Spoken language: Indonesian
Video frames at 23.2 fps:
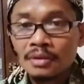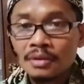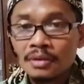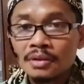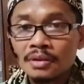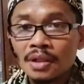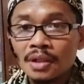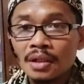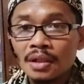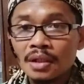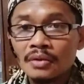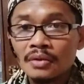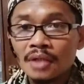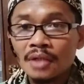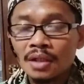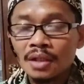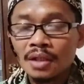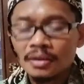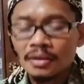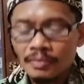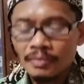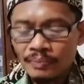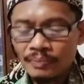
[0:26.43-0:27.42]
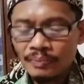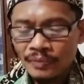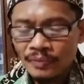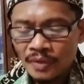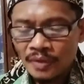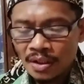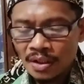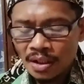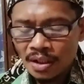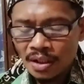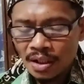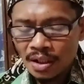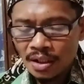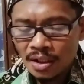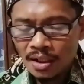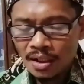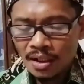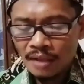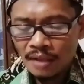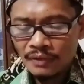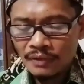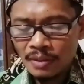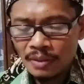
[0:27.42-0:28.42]
saya ulangi.
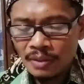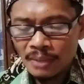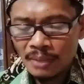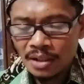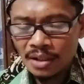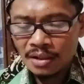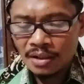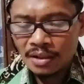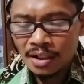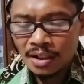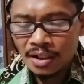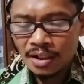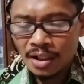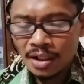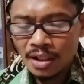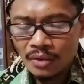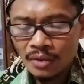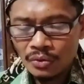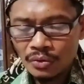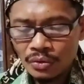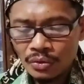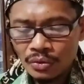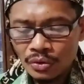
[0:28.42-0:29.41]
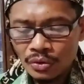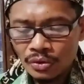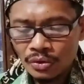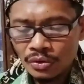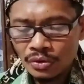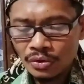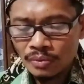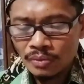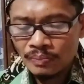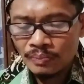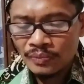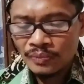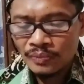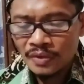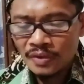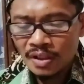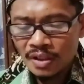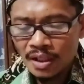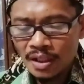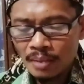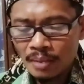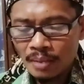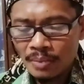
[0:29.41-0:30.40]
Inilah firman dari yang kudus,
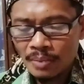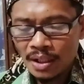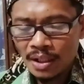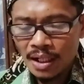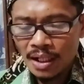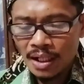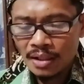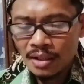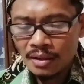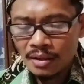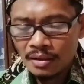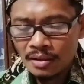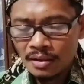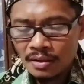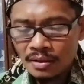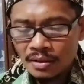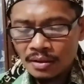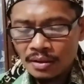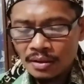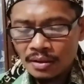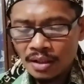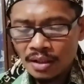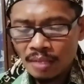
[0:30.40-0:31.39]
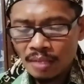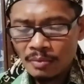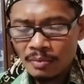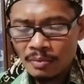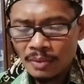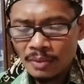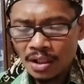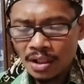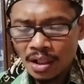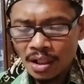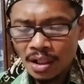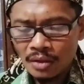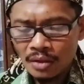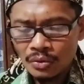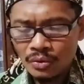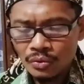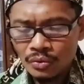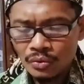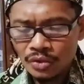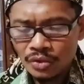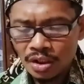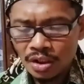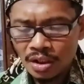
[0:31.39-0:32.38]
yang benar, yang memegang
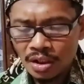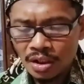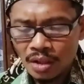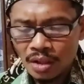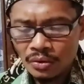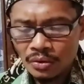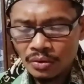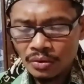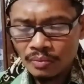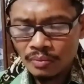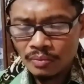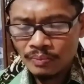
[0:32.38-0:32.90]
kunci Daud.